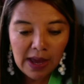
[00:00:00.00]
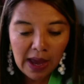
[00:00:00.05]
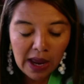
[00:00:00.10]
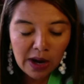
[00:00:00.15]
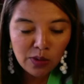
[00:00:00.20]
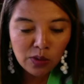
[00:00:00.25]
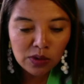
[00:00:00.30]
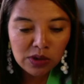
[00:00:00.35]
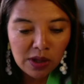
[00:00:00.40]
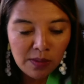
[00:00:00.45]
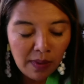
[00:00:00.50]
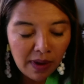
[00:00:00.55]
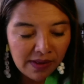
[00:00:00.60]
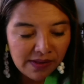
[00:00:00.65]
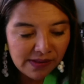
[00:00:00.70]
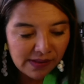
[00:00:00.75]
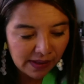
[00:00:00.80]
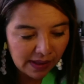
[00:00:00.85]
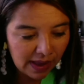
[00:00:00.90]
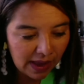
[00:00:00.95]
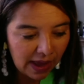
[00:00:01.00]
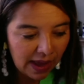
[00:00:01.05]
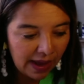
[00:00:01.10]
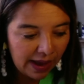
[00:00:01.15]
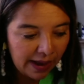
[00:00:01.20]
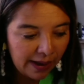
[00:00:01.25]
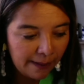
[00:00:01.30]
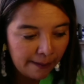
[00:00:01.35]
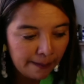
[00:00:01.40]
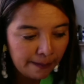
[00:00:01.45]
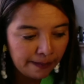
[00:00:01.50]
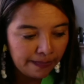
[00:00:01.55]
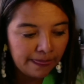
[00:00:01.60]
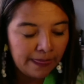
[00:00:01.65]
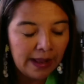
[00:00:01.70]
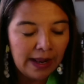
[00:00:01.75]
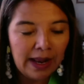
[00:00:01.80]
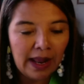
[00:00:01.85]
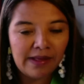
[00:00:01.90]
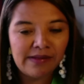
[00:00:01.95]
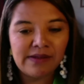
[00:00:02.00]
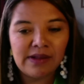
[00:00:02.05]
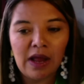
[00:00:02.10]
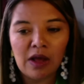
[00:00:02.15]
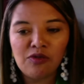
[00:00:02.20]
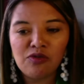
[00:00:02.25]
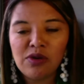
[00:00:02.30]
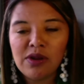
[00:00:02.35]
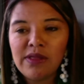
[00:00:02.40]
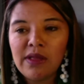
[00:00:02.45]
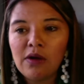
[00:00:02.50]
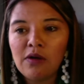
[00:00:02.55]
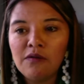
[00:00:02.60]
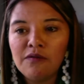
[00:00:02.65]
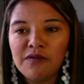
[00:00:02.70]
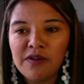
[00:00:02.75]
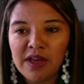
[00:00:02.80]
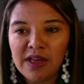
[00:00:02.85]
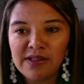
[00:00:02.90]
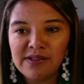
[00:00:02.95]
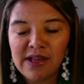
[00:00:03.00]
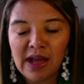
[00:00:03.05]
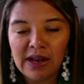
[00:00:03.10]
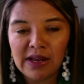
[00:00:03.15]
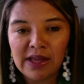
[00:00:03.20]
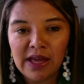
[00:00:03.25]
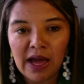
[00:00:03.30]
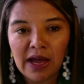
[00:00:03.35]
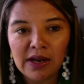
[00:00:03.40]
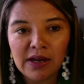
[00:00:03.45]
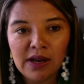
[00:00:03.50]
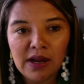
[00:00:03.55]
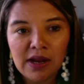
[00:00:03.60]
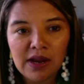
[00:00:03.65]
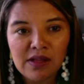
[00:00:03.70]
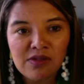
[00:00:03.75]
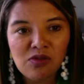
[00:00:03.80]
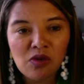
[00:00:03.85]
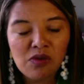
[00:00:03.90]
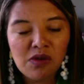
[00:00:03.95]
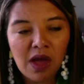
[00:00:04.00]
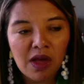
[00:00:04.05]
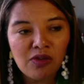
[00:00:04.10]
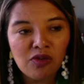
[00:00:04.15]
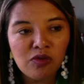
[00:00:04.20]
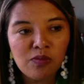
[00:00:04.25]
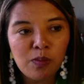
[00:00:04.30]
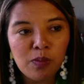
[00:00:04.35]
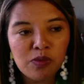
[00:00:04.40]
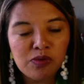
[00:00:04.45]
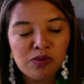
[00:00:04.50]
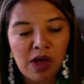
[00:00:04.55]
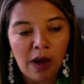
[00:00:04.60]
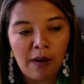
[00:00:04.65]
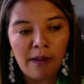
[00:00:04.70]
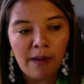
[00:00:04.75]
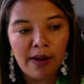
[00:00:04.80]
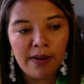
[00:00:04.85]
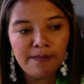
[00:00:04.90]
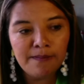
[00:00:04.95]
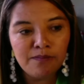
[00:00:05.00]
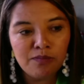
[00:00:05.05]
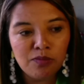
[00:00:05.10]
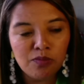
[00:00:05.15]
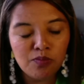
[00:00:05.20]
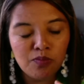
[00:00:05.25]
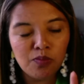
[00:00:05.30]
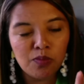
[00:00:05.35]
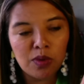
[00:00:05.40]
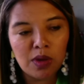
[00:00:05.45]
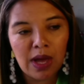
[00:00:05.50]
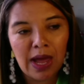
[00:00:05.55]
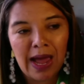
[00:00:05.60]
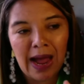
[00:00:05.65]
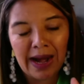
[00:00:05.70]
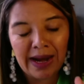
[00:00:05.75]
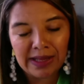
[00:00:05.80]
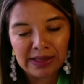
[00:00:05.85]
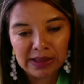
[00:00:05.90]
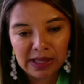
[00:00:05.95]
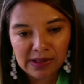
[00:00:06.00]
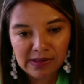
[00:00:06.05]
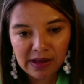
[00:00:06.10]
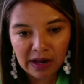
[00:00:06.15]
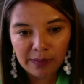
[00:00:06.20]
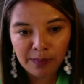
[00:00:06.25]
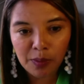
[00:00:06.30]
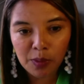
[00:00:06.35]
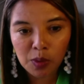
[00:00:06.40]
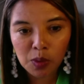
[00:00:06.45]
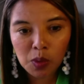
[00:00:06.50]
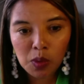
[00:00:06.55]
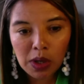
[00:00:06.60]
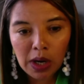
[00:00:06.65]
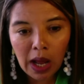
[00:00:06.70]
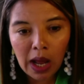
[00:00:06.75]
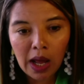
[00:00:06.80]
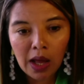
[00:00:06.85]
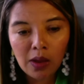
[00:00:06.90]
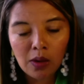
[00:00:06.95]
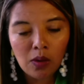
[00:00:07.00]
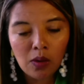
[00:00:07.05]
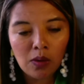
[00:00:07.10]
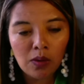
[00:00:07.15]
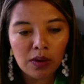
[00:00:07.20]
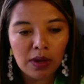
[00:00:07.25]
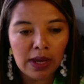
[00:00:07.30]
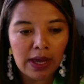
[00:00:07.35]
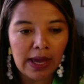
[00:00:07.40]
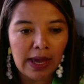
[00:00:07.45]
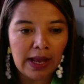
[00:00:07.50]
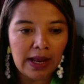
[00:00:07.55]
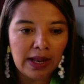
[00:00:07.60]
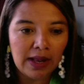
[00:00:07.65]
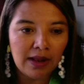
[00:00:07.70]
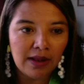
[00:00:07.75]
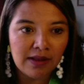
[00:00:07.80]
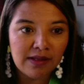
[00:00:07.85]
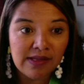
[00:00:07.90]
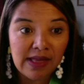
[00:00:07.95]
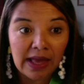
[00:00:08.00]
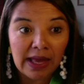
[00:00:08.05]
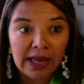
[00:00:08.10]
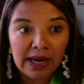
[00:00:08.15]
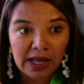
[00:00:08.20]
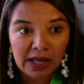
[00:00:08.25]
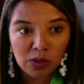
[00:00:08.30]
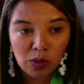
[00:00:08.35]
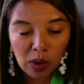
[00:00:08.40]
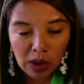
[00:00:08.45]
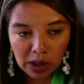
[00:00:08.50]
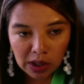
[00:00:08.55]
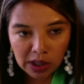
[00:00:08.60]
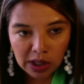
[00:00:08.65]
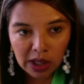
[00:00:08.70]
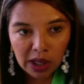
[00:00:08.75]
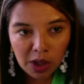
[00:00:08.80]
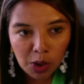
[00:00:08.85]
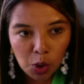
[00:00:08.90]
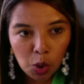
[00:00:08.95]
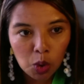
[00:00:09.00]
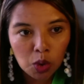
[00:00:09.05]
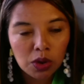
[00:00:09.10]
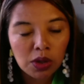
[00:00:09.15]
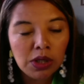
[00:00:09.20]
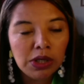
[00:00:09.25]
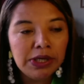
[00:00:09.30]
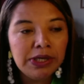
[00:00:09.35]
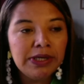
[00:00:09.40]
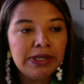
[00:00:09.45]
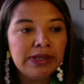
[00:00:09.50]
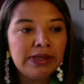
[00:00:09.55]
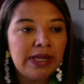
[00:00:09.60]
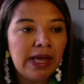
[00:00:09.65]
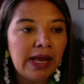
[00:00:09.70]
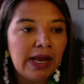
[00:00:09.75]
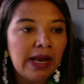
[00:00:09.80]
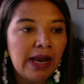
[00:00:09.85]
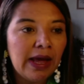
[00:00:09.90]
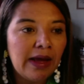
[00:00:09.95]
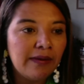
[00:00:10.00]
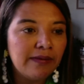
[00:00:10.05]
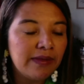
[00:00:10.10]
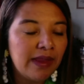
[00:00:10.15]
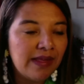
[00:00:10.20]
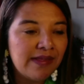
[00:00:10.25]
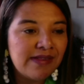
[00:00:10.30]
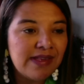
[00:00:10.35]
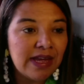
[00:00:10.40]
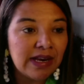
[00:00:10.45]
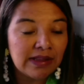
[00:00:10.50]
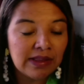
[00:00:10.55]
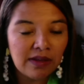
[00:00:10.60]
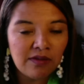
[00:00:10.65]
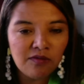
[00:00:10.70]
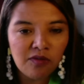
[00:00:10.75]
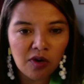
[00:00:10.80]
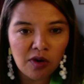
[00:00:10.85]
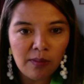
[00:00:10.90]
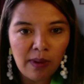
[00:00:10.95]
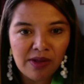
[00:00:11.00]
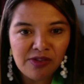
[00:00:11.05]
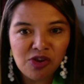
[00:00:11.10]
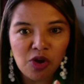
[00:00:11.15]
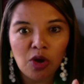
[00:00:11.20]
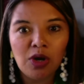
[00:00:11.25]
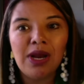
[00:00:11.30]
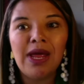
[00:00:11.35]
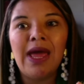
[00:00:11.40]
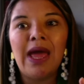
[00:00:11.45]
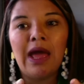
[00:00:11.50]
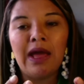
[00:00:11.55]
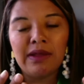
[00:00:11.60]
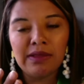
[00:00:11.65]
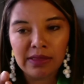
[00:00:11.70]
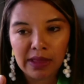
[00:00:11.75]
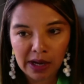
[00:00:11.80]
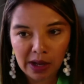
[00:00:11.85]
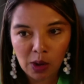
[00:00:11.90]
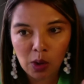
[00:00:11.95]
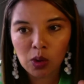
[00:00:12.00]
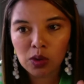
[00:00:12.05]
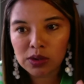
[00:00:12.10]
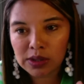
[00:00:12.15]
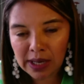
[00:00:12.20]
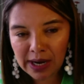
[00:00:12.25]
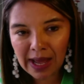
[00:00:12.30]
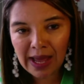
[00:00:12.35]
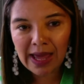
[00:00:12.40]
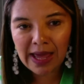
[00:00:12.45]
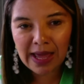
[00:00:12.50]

En últimas, em, las cláusulas de confidencialidad en, estos casos buscaban garantizar, por un lado, el secreto alrededor de, la, de cierta información, entre otra,